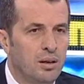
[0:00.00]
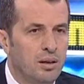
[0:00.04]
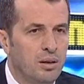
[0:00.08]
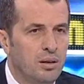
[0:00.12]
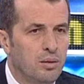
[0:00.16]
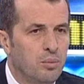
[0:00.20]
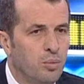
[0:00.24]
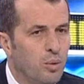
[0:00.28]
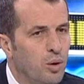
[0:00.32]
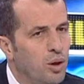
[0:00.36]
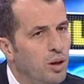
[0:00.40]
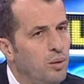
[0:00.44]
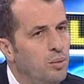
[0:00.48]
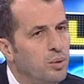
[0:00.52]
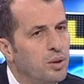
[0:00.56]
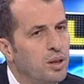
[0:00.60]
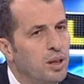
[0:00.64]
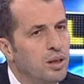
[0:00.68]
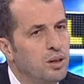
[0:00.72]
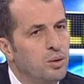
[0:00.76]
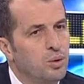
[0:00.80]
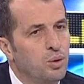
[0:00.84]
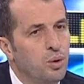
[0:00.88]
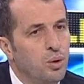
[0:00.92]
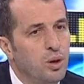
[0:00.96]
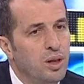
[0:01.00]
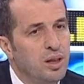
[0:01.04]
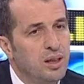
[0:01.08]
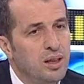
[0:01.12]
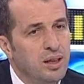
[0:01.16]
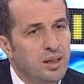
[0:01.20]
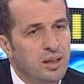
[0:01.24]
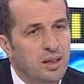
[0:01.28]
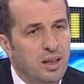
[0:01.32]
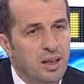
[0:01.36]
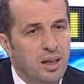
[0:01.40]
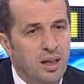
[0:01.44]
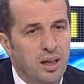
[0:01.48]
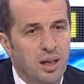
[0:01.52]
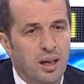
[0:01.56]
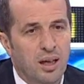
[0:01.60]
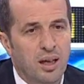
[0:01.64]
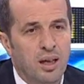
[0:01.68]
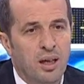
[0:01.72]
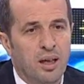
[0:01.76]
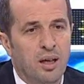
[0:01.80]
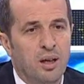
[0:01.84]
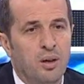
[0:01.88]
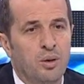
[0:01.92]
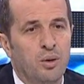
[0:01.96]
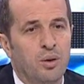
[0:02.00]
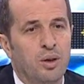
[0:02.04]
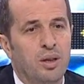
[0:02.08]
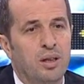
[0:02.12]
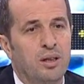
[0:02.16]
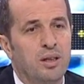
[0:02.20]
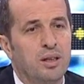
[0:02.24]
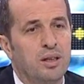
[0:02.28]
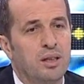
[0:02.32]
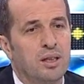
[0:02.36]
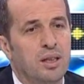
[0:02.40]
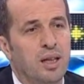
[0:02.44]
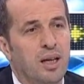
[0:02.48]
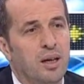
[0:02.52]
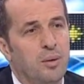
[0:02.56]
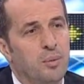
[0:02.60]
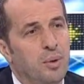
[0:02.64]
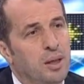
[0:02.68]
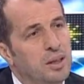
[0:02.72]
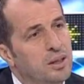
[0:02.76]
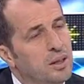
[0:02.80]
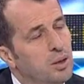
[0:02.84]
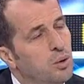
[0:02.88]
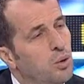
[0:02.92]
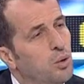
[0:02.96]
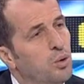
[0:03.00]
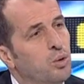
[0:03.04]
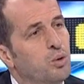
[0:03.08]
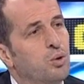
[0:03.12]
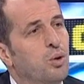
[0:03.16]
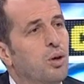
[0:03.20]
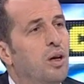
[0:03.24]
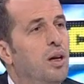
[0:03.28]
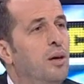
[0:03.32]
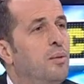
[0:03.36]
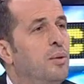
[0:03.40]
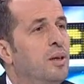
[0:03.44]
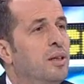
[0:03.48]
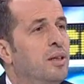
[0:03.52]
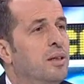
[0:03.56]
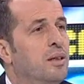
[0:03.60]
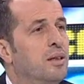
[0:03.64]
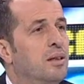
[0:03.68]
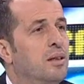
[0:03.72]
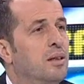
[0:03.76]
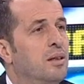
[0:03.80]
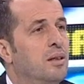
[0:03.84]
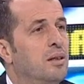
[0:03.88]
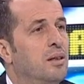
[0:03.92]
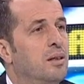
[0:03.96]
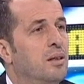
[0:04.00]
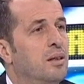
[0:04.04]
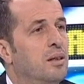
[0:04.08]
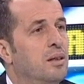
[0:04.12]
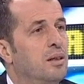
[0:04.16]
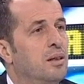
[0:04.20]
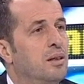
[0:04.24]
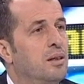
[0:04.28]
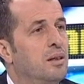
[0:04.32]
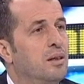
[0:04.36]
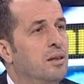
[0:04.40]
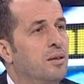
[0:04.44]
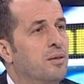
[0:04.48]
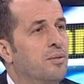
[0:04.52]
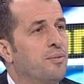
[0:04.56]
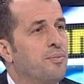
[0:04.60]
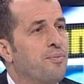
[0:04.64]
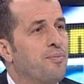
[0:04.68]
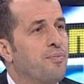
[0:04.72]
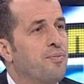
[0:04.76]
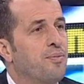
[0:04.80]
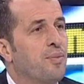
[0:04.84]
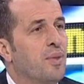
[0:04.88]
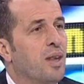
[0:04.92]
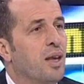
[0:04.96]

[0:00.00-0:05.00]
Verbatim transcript: Ee, böyle bir şey söylediyse de yöneticiler bence doğru söylemedi. Tabii o şartlar